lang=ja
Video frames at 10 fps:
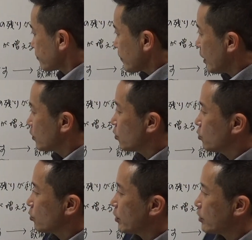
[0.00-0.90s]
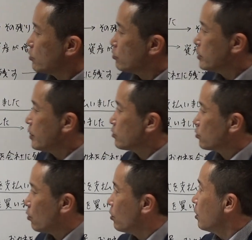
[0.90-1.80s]
はいということで非常にねちょっ
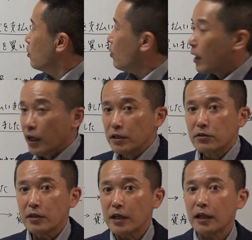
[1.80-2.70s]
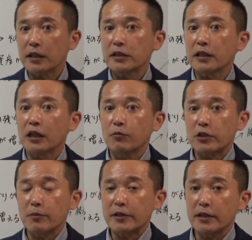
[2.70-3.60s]
と分かりづらい話だったかも
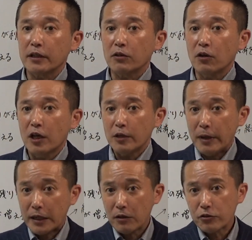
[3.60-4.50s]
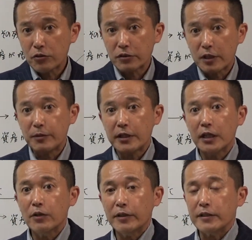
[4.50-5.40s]
しれませんけど今各所
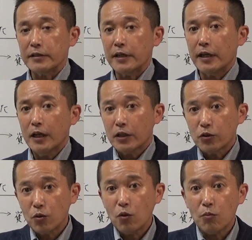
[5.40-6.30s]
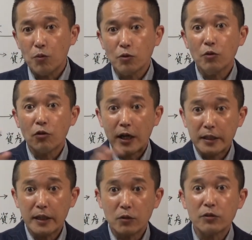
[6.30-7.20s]
セミナーではですね人物
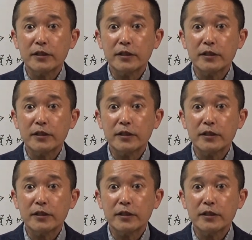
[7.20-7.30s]
金の